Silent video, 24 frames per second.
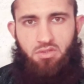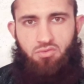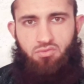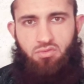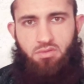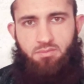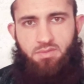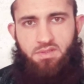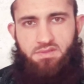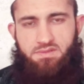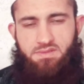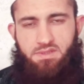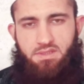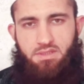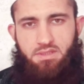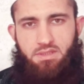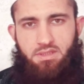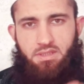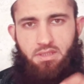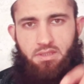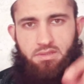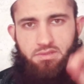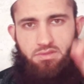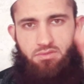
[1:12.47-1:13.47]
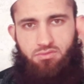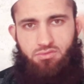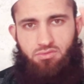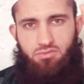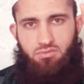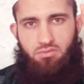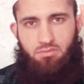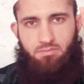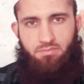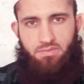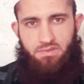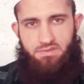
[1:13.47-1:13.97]
तो अभी एक सेकंड निकाल लीजिए
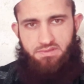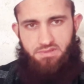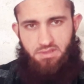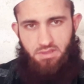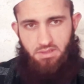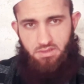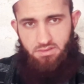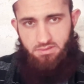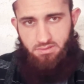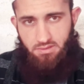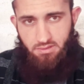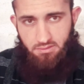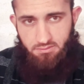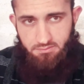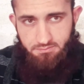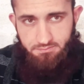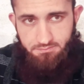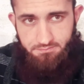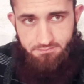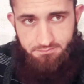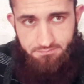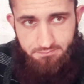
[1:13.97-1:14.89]
उसको प्रेस कर लीजिए